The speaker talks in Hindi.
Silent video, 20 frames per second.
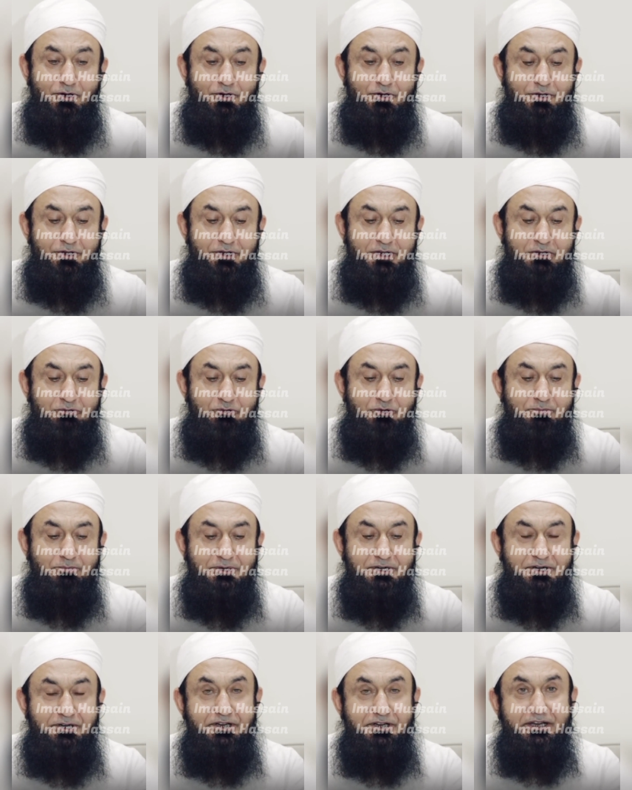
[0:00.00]
और ये वो
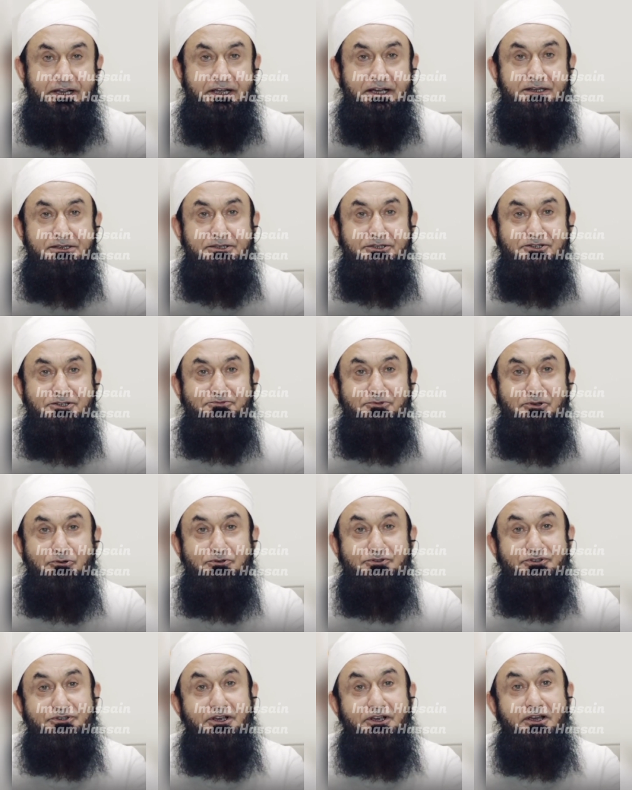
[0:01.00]
मिट्टी है जिसमें
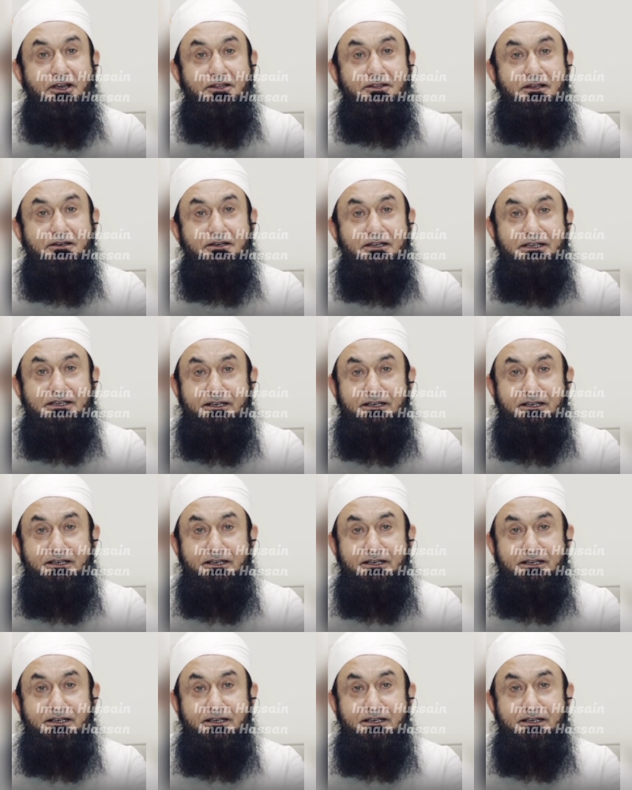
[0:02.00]
उसे कत्ल